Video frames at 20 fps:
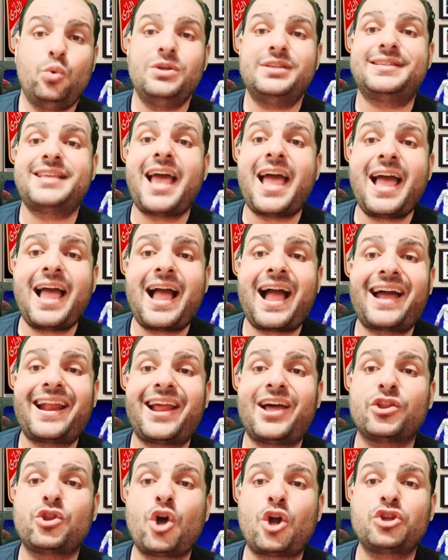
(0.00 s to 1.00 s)
وساء
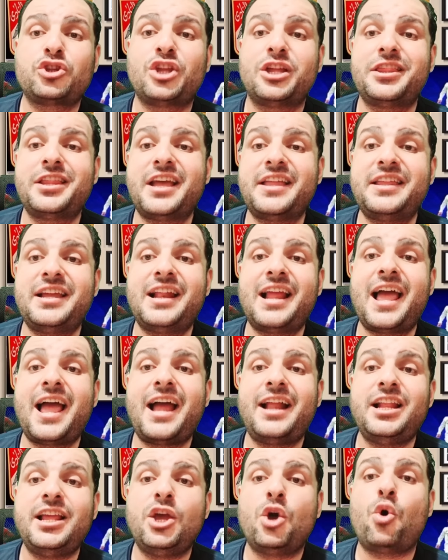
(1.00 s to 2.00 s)
على اداره النادي
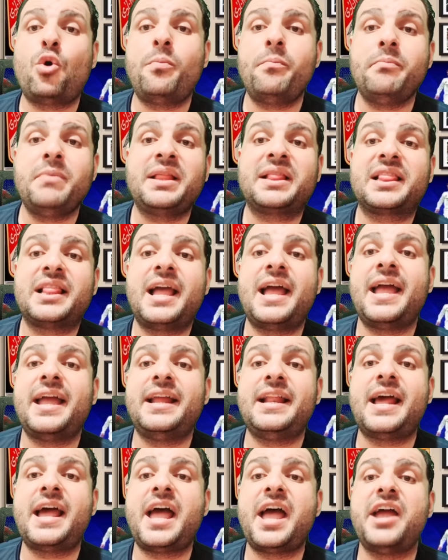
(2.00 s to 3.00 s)
الاهلي امه لا
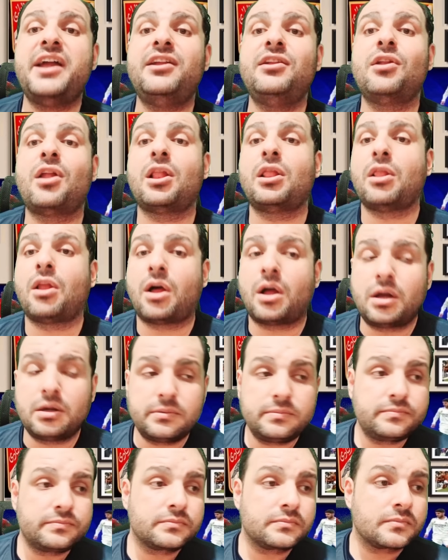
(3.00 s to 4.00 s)
اله الا الله
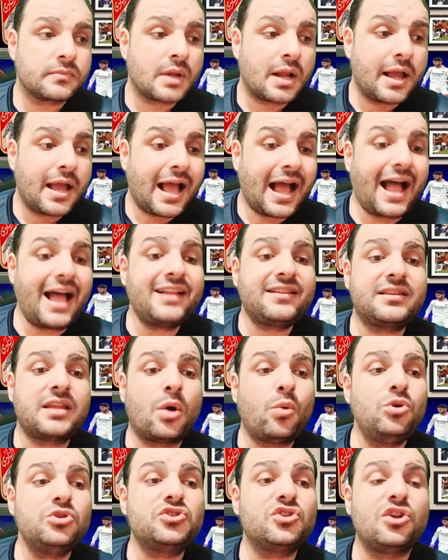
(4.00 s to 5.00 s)
حتى
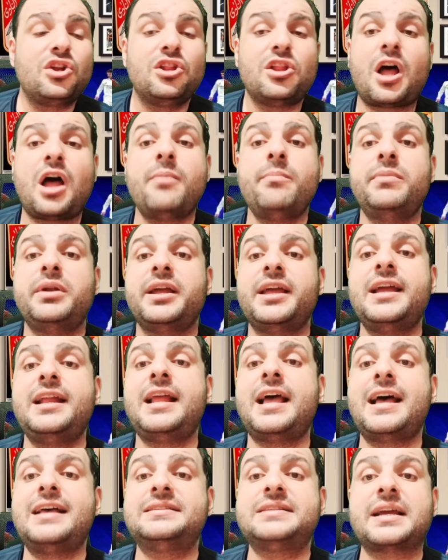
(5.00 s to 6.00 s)
وصل الامر
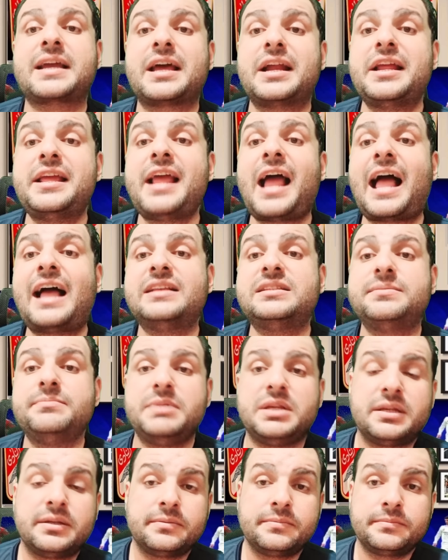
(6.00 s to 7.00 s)
الى زكريا
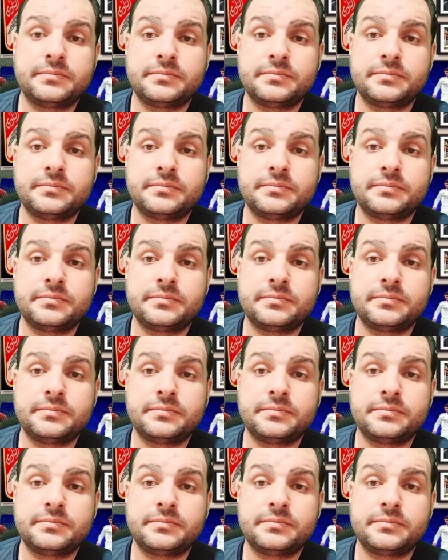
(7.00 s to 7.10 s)
عزمي